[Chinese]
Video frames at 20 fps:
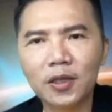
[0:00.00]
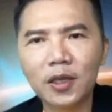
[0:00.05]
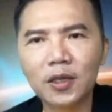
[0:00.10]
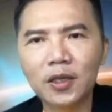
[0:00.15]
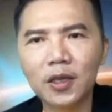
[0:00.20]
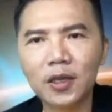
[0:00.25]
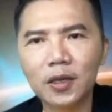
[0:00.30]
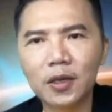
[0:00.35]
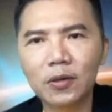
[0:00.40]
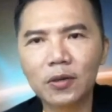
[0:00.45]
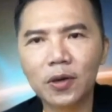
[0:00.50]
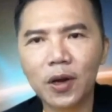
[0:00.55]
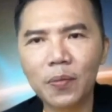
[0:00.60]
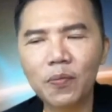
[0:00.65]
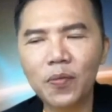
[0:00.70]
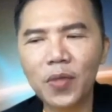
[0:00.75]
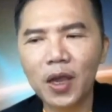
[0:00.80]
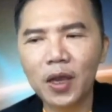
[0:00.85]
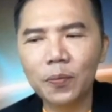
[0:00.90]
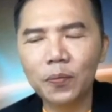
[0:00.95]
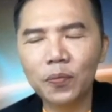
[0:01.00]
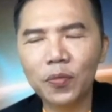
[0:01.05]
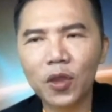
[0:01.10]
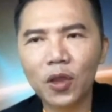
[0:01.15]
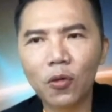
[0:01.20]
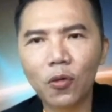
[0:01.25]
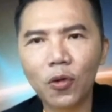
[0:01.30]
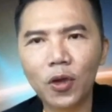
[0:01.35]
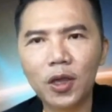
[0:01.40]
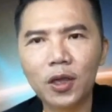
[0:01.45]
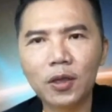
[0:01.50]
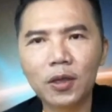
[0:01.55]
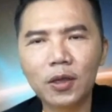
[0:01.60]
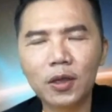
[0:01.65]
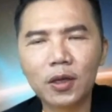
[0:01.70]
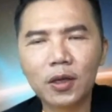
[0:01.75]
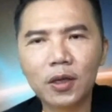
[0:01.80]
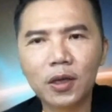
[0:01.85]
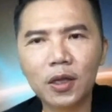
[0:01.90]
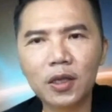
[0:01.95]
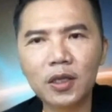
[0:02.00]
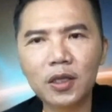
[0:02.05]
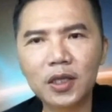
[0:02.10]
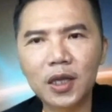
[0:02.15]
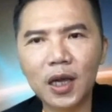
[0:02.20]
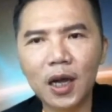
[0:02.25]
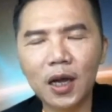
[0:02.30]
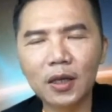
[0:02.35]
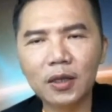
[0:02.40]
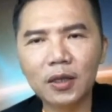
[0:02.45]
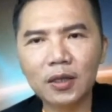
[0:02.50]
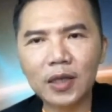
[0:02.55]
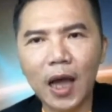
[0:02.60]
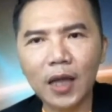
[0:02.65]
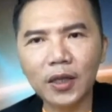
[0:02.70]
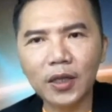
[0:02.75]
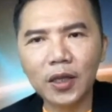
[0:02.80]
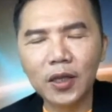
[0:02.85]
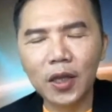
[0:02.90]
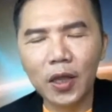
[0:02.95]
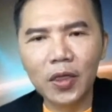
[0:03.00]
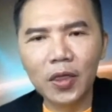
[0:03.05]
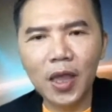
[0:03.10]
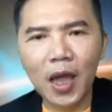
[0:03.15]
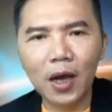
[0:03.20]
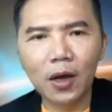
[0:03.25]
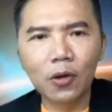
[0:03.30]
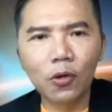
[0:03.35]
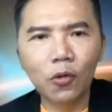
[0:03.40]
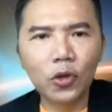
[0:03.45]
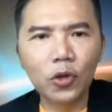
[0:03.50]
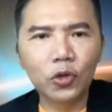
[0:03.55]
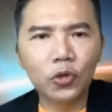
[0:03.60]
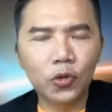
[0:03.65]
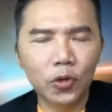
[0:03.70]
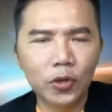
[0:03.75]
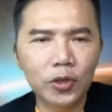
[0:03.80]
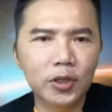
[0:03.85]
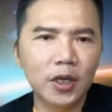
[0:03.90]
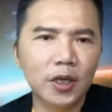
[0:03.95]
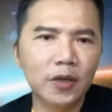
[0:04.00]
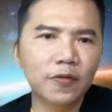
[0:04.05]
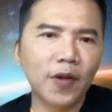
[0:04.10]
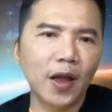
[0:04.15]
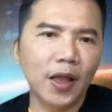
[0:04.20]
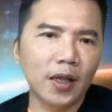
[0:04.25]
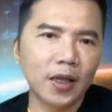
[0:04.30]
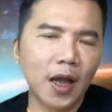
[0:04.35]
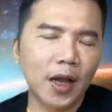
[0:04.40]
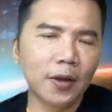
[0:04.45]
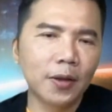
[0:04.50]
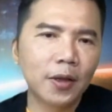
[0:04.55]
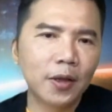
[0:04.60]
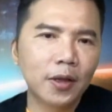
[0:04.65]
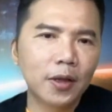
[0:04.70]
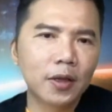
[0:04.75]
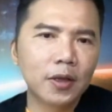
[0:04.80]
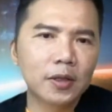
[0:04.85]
甚至人民会更加大的能量，会群体反抗。